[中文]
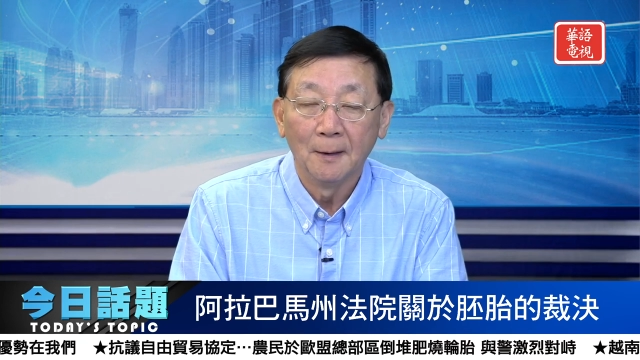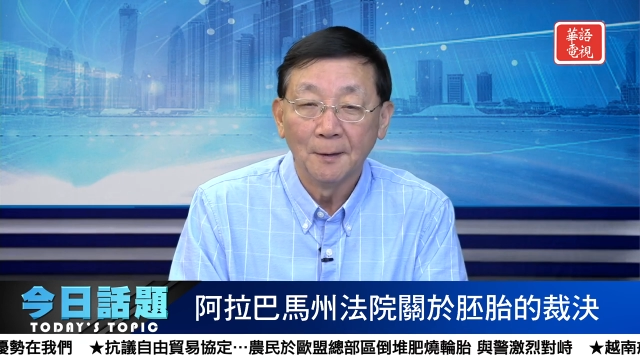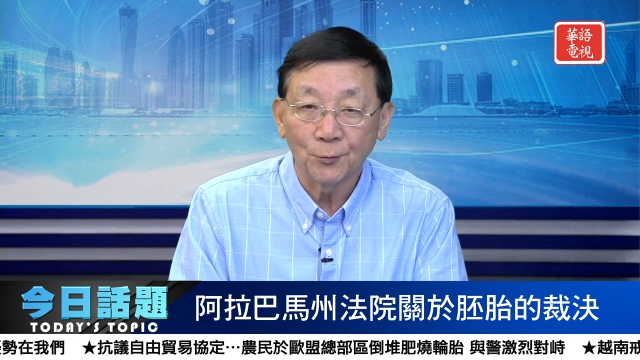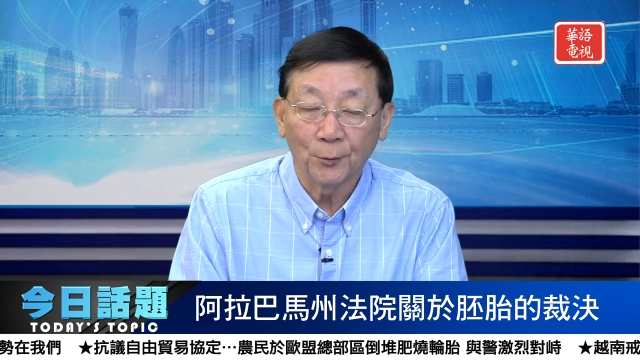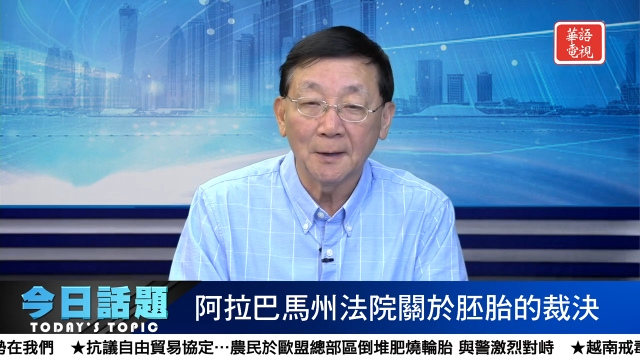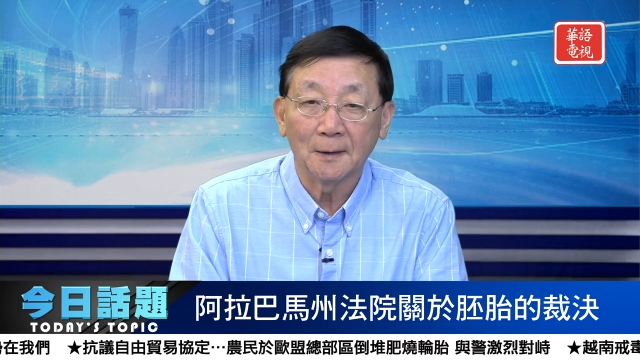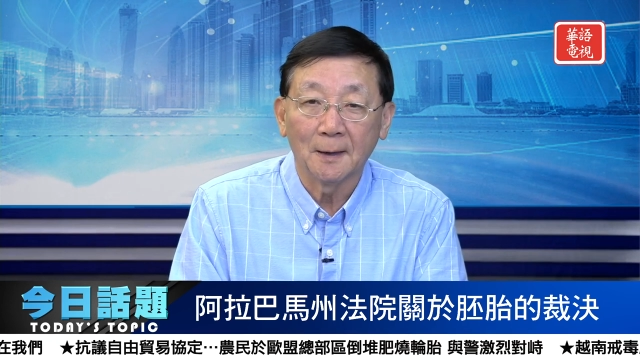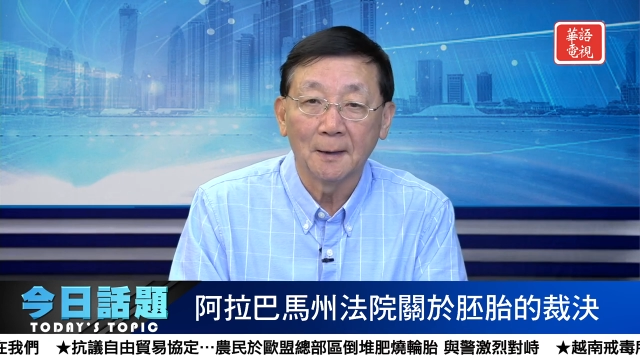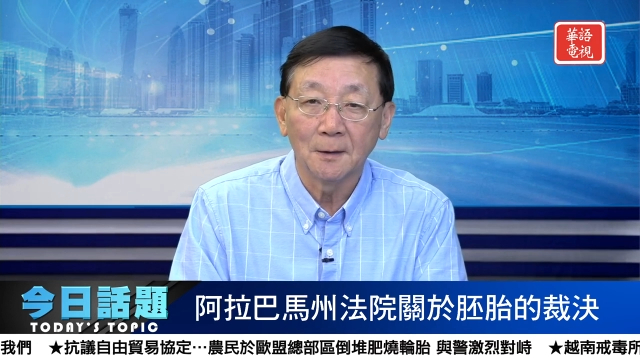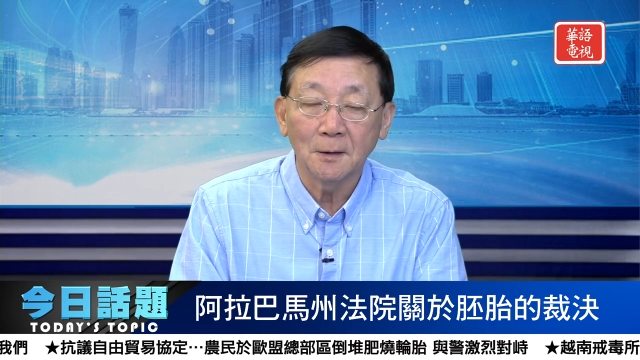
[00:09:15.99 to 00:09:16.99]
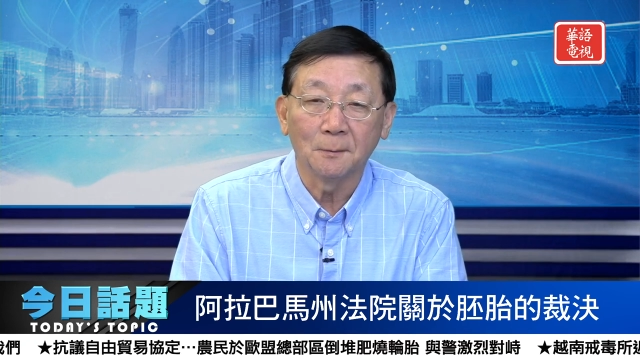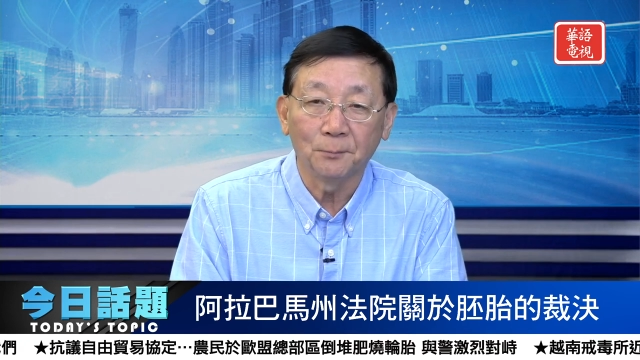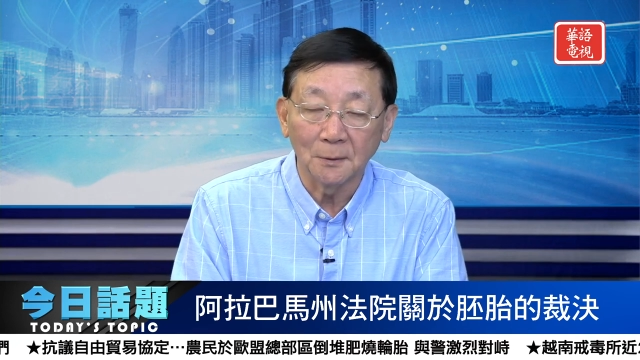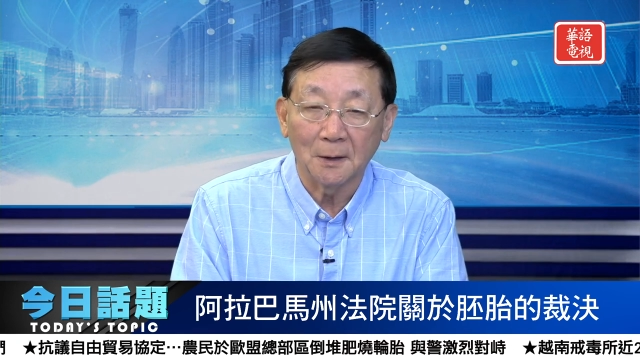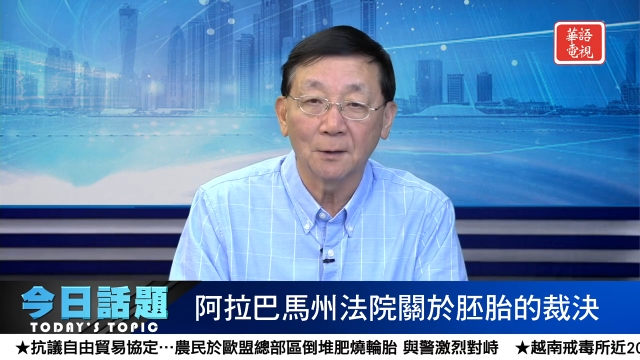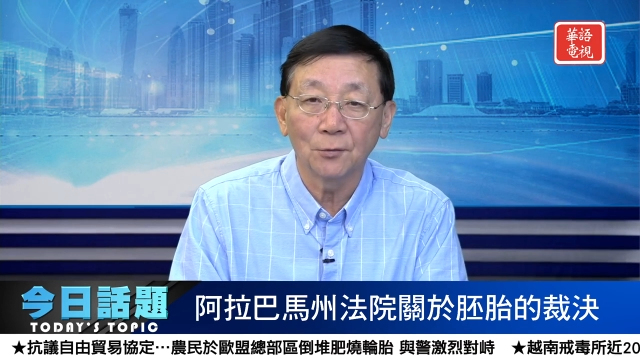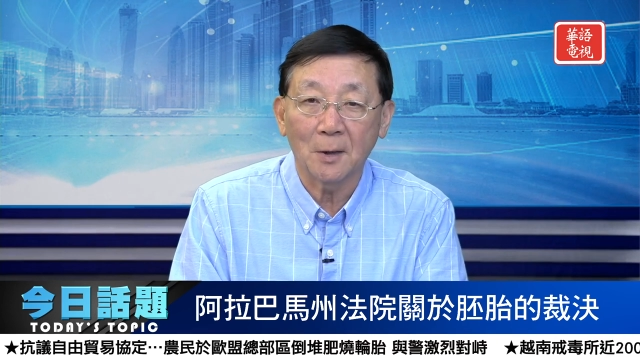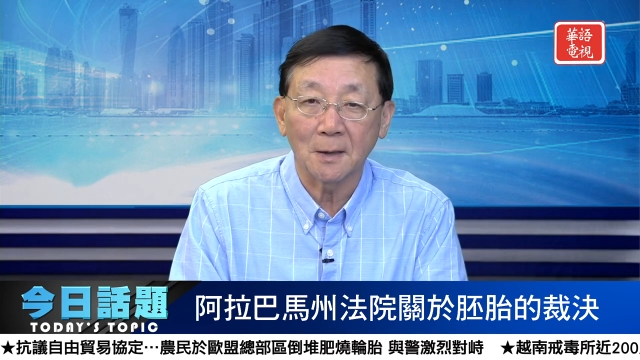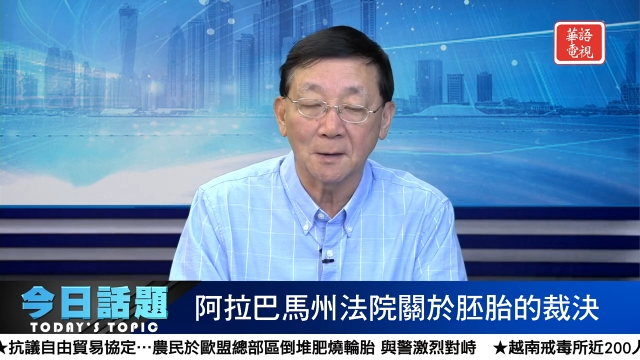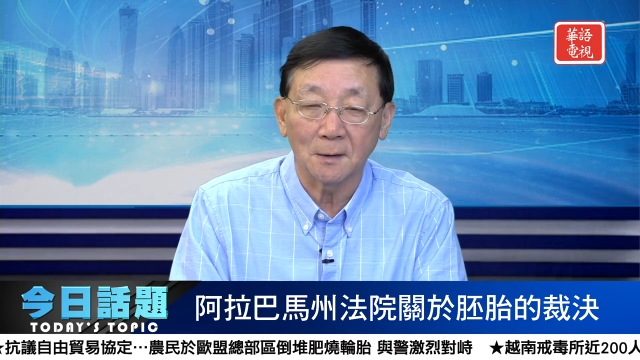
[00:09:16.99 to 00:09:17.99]
所以呢，这不能
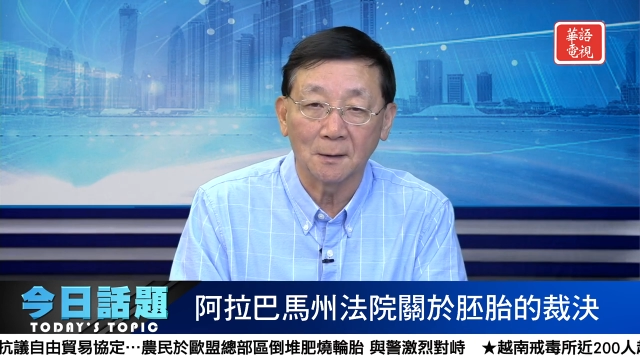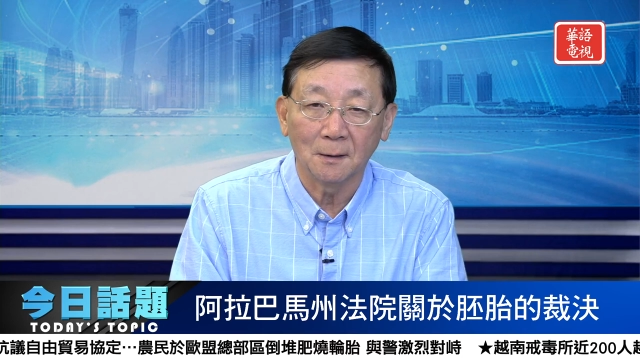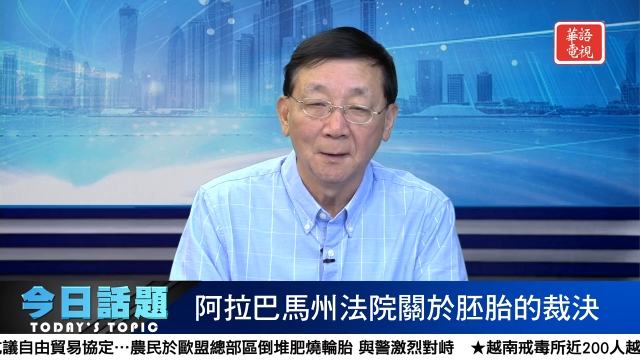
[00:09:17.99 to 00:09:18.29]
算是